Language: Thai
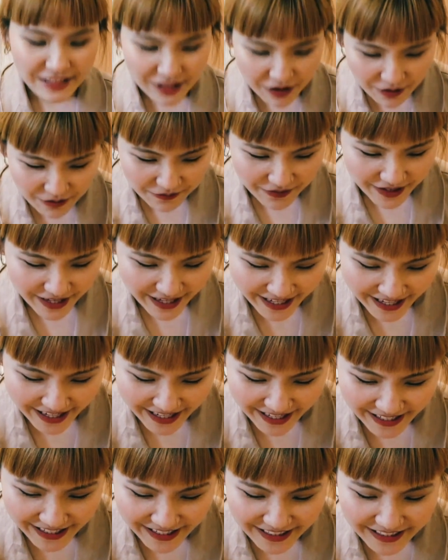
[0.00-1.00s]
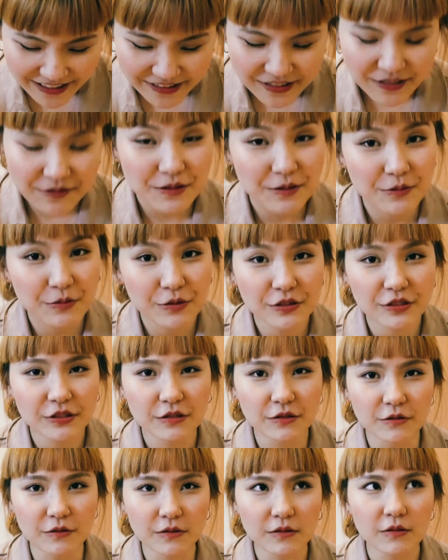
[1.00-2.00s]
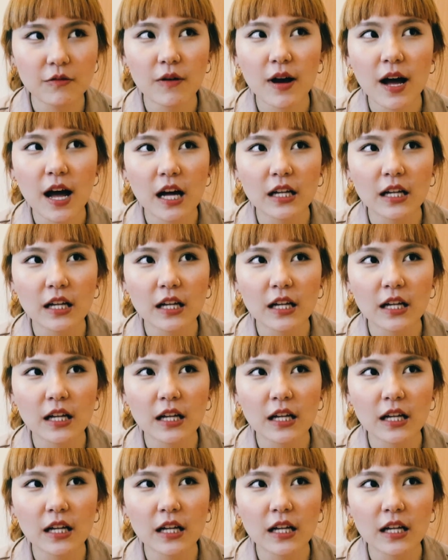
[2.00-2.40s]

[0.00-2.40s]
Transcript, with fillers: ต่อมาเราจะมาพูดถึงว่า